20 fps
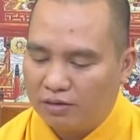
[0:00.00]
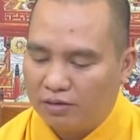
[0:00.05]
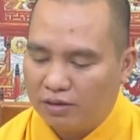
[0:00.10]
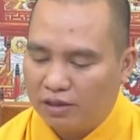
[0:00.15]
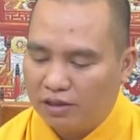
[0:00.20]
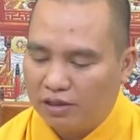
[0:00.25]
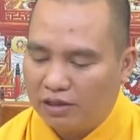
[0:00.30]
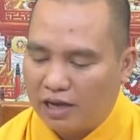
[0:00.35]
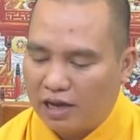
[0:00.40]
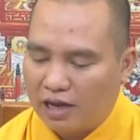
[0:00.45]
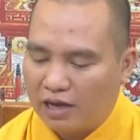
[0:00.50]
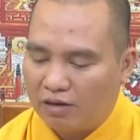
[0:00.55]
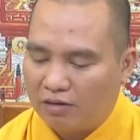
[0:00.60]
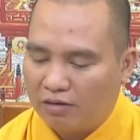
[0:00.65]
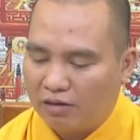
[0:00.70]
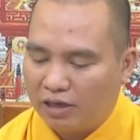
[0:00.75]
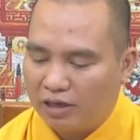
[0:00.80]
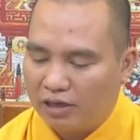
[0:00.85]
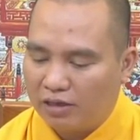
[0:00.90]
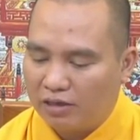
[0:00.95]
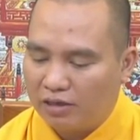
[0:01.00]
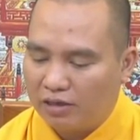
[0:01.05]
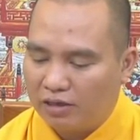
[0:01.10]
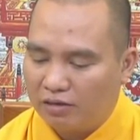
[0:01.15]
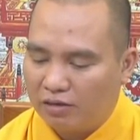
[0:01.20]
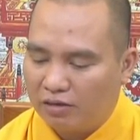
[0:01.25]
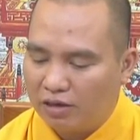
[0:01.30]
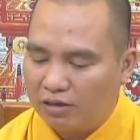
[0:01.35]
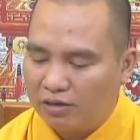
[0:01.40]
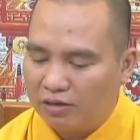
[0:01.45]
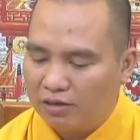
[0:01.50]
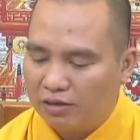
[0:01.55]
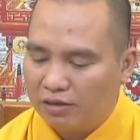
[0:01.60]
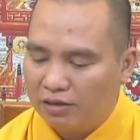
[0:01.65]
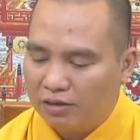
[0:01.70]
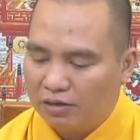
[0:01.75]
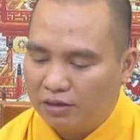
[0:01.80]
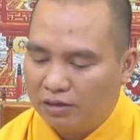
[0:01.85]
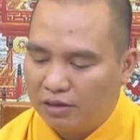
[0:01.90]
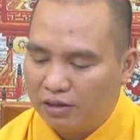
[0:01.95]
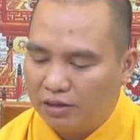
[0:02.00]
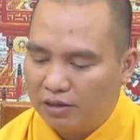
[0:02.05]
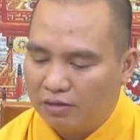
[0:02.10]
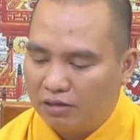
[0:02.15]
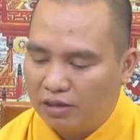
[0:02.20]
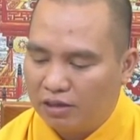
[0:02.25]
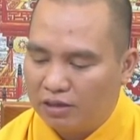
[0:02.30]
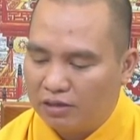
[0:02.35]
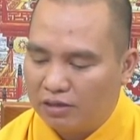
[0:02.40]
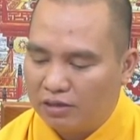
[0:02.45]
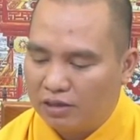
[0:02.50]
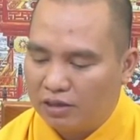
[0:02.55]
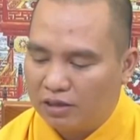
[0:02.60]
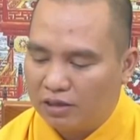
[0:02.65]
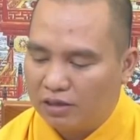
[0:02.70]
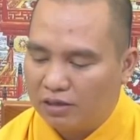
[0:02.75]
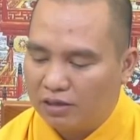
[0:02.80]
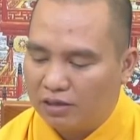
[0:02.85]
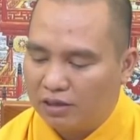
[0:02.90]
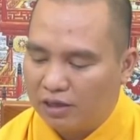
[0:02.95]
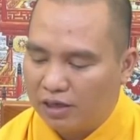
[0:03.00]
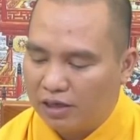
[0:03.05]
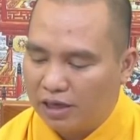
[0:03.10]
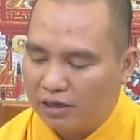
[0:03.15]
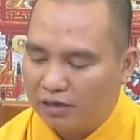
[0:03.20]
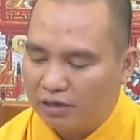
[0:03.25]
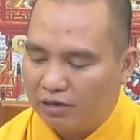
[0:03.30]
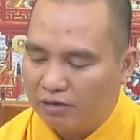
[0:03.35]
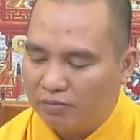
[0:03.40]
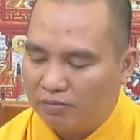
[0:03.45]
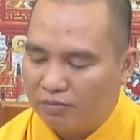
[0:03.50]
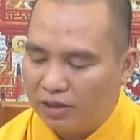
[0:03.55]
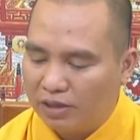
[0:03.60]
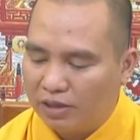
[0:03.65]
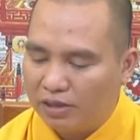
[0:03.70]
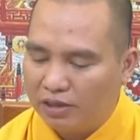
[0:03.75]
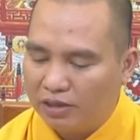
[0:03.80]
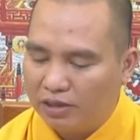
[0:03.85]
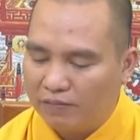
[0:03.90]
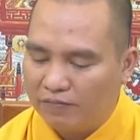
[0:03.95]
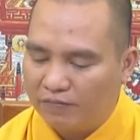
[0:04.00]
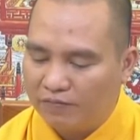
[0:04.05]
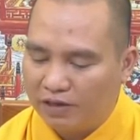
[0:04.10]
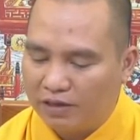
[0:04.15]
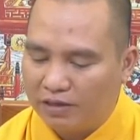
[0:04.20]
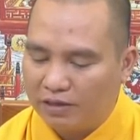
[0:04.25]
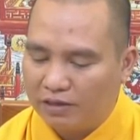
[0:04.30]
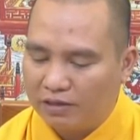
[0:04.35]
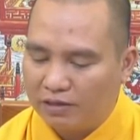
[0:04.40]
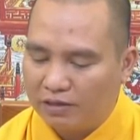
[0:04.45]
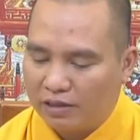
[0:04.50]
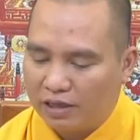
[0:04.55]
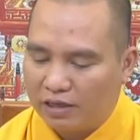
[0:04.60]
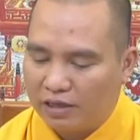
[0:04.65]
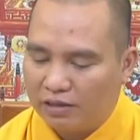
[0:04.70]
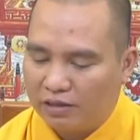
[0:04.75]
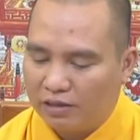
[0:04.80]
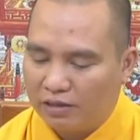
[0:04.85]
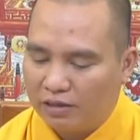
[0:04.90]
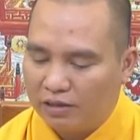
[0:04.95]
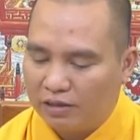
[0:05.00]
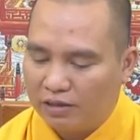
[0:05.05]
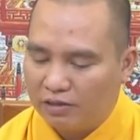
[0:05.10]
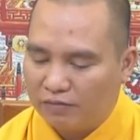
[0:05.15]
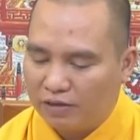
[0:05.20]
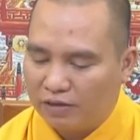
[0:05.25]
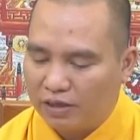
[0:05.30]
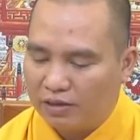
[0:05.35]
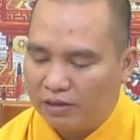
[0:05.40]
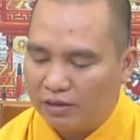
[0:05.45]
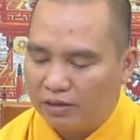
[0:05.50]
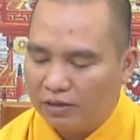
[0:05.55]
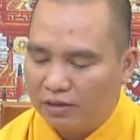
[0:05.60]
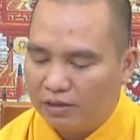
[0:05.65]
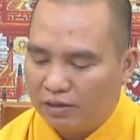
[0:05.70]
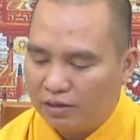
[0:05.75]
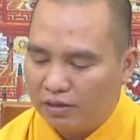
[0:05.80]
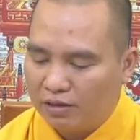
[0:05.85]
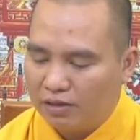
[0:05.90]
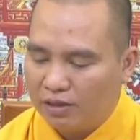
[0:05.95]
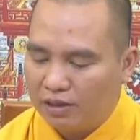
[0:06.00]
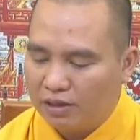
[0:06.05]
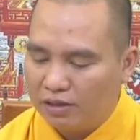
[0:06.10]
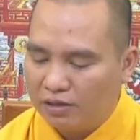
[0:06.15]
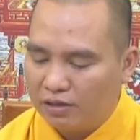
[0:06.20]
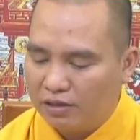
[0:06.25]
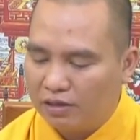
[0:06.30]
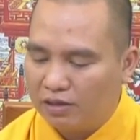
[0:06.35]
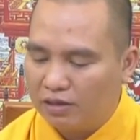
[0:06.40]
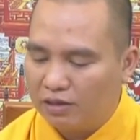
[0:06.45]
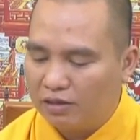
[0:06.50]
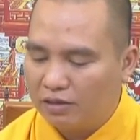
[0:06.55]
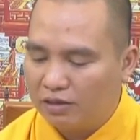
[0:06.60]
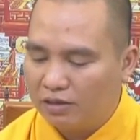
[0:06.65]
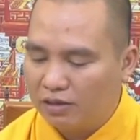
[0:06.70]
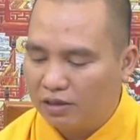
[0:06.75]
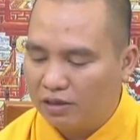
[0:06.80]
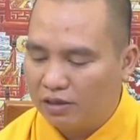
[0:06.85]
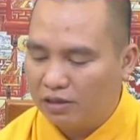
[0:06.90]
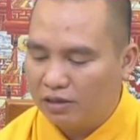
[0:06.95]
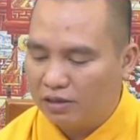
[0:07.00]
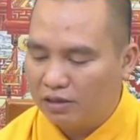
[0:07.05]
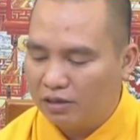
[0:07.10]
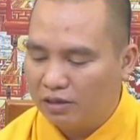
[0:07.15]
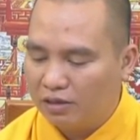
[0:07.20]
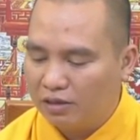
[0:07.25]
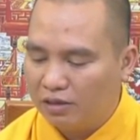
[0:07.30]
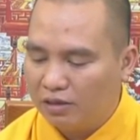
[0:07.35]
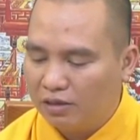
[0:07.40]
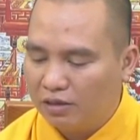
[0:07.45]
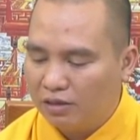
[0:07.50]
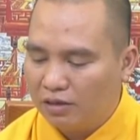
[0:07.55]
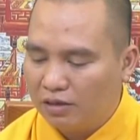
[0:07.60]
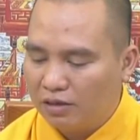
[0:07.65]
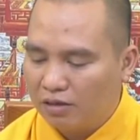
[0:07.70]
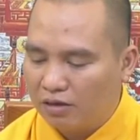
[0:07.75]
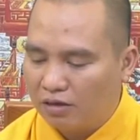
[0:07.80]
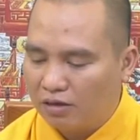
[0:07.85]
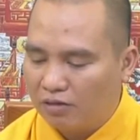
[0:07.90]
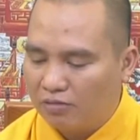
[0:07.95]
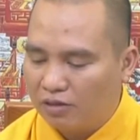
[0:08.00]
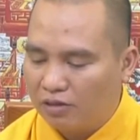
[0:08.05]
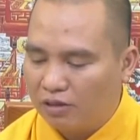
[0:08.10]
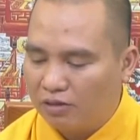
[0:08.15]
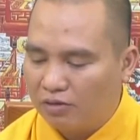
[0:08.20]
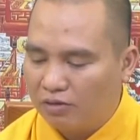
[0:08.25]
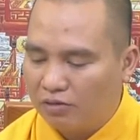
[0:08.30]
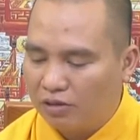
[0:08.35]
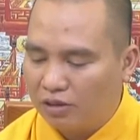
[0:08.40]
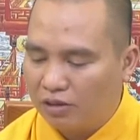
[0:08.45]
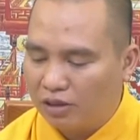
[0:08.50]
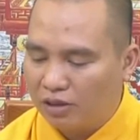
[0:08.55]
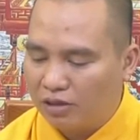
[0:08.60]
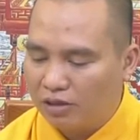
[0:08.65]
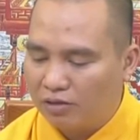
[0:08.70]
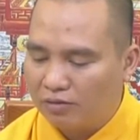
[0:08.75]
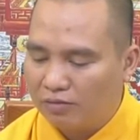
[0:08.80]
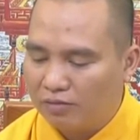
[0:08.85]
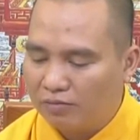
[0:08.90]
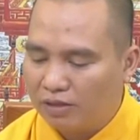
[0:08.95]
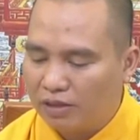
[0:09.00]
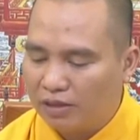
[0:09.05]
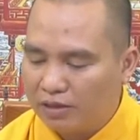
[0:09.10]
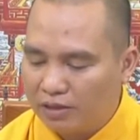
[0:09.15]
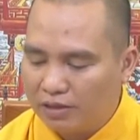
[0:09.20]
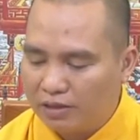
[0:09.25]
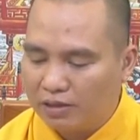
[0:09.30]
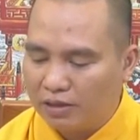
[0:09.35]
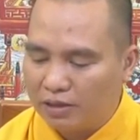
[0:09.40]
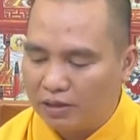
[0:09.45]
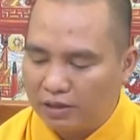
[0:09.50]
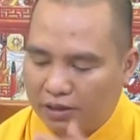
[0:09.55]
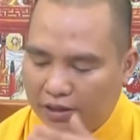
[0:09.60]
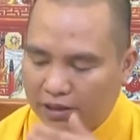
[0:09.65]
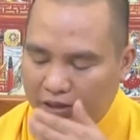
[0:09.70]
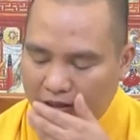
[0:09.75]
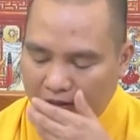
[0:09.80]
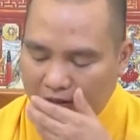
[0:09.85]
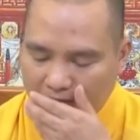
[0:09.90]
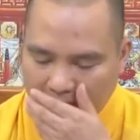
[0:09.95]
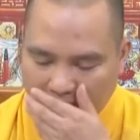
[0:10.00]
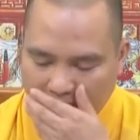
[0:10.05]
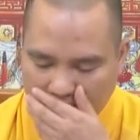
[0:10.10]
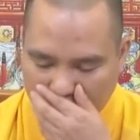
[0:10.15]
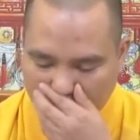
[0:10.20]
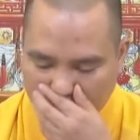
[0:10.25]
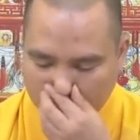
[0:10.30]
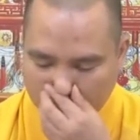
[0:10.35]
đi ra khỏi người con thì con à, nghe rõ mình niệm phật thành tiếng như vậy ở trên giường thì có bị tội à, bất à, kính không ạ